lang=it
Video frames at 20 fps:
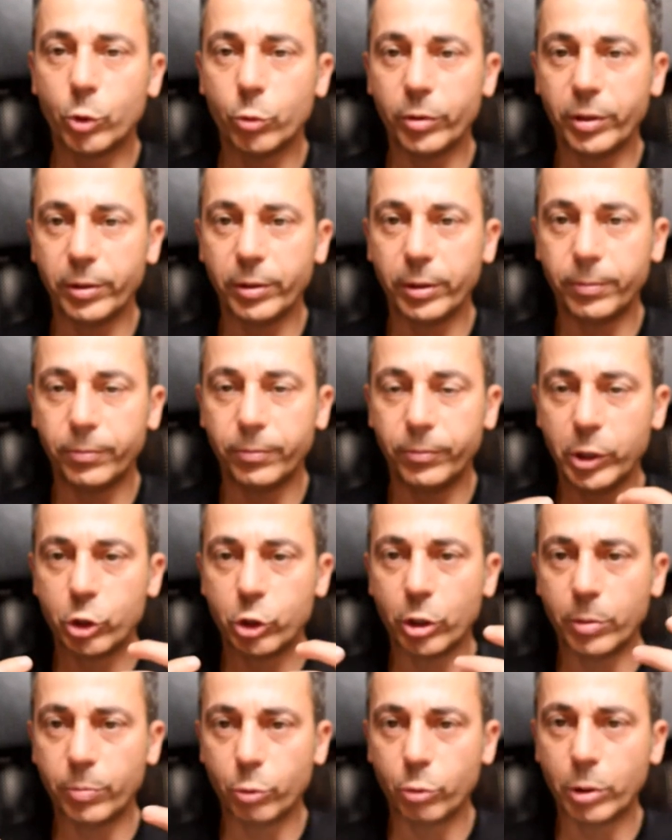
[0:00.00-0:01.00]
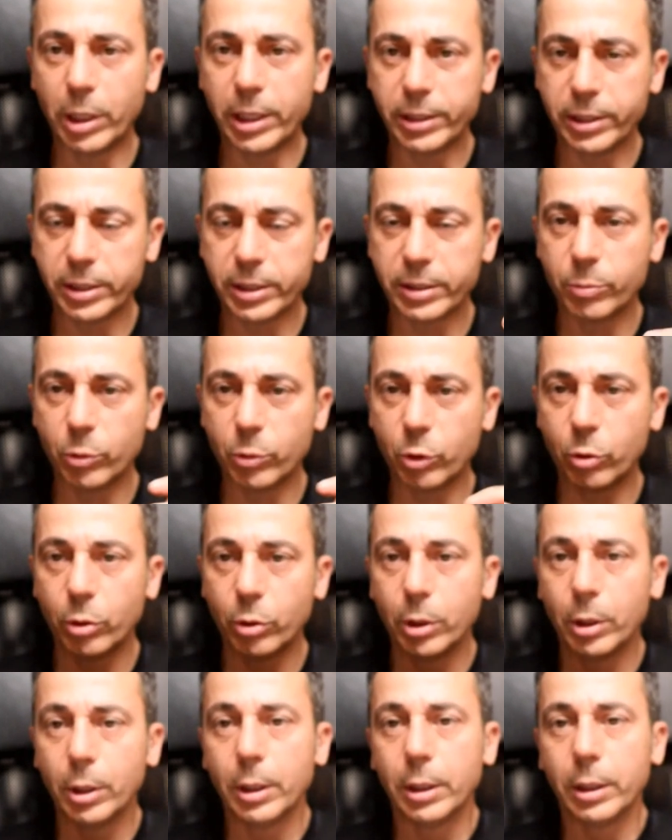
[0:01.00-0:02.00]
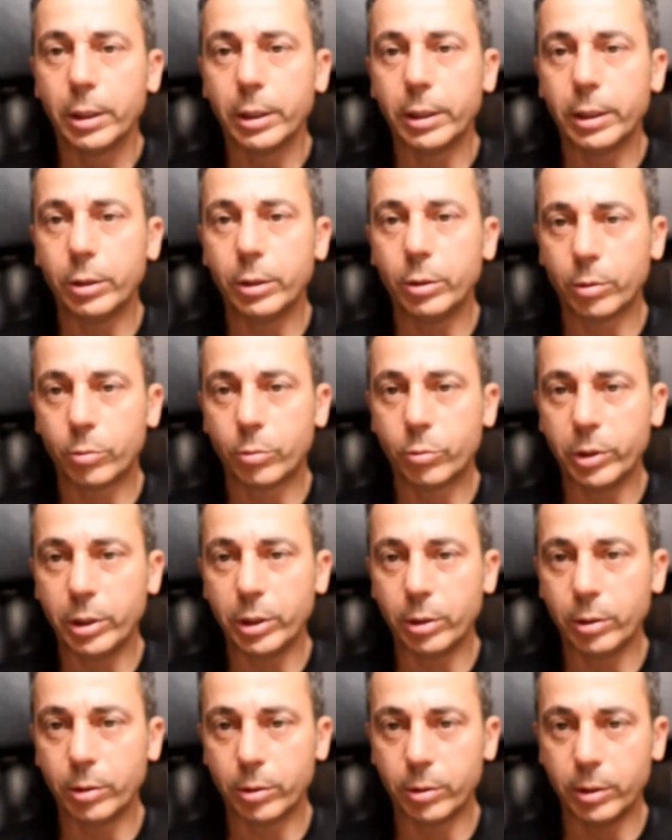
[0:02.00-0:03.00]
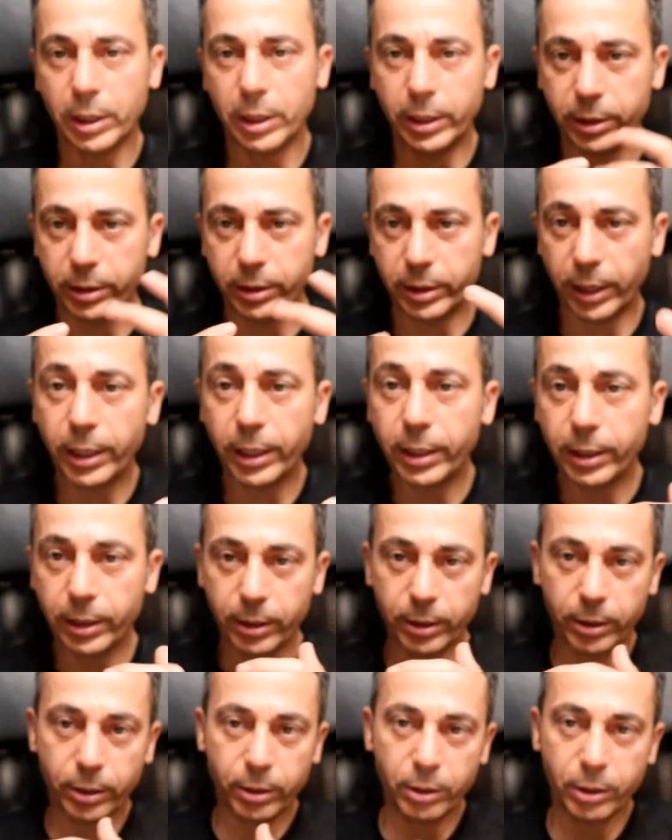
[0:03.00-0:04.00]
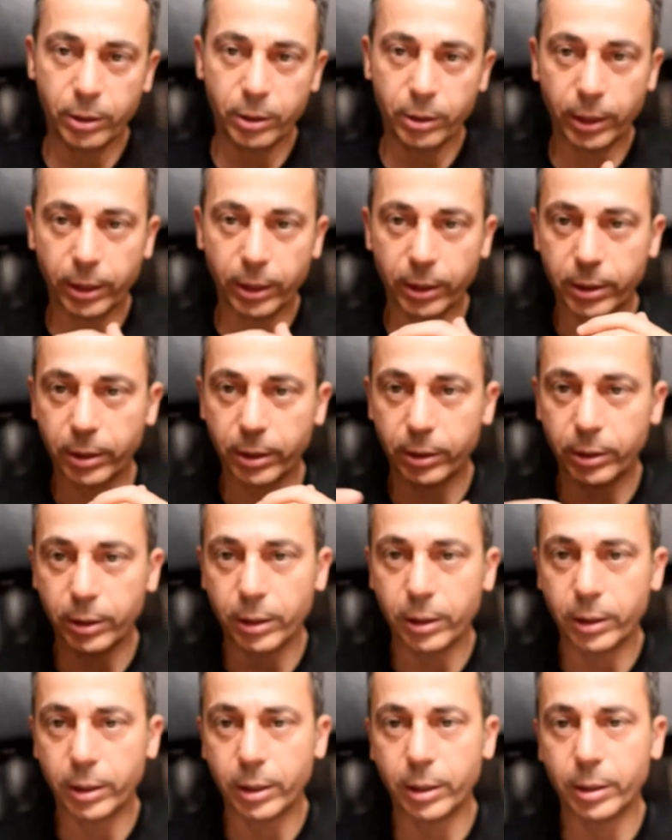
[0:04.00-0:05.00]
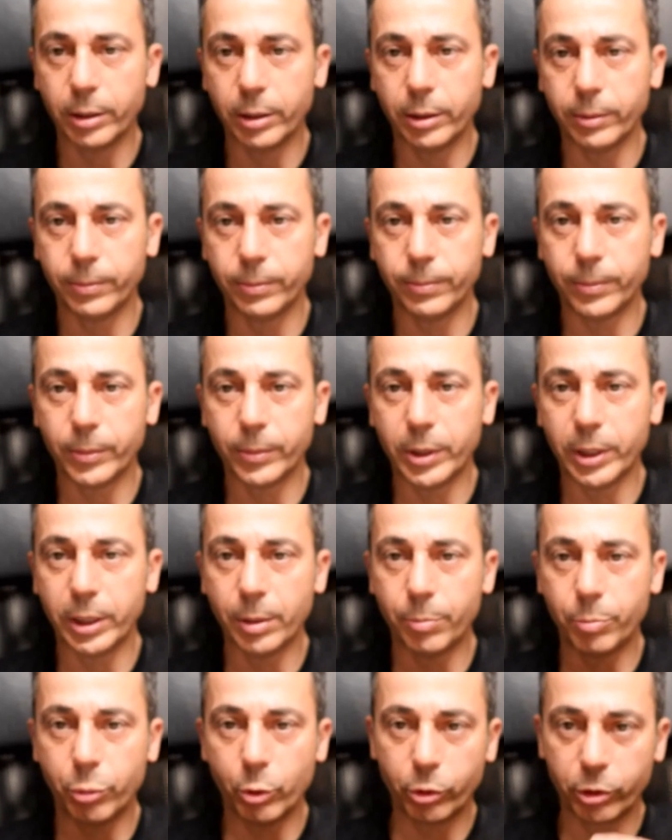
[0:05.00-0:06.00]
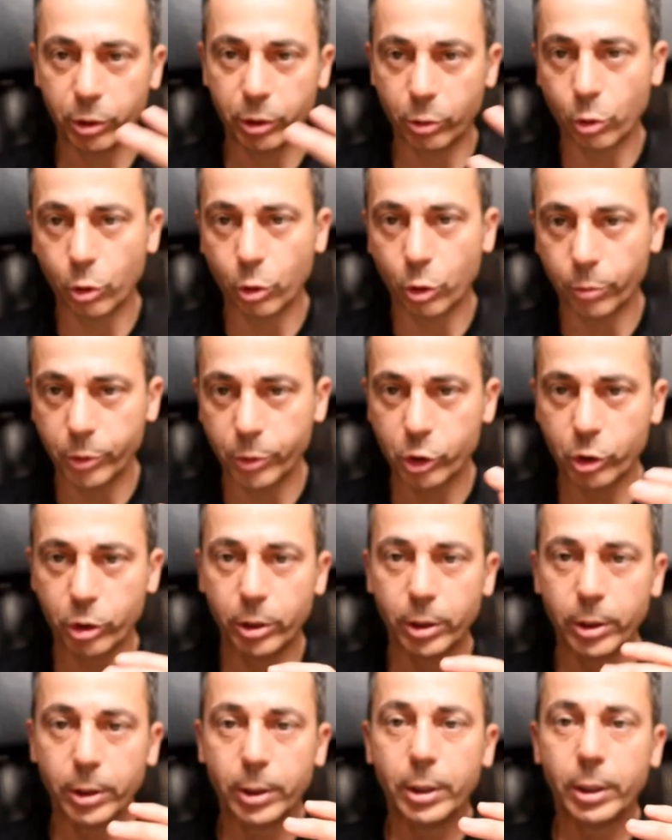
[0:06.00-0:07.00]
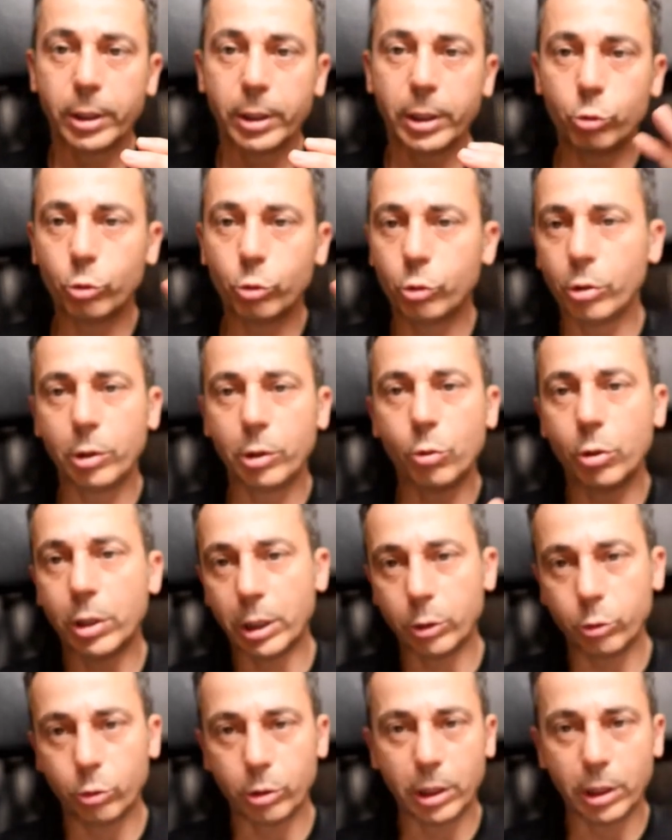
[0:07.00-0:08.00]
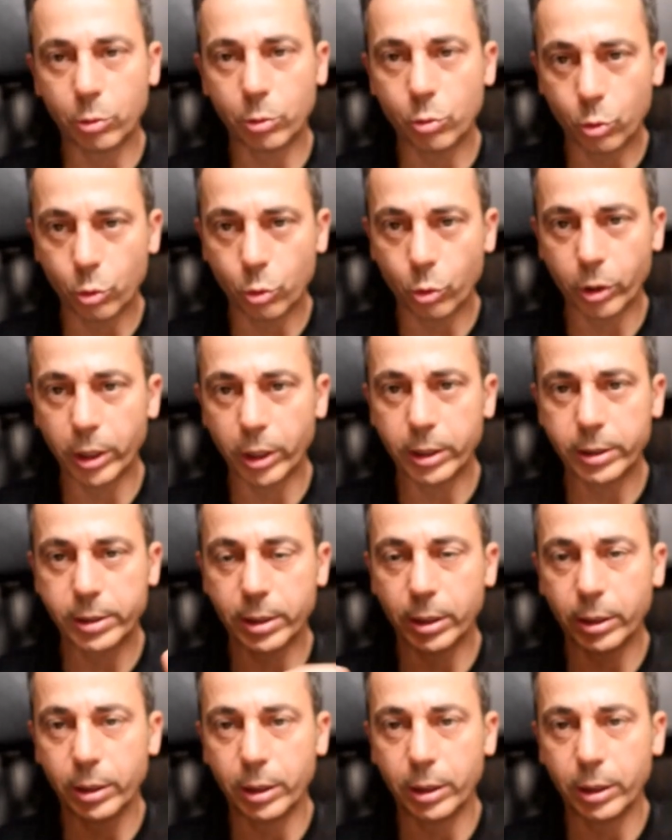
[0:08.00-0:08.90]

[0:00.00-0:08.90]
dove vige il pluralismo, ehm, quindi delle idee e anche dei, dei, rapporti economici che è tutto regolato dalla concorrenza.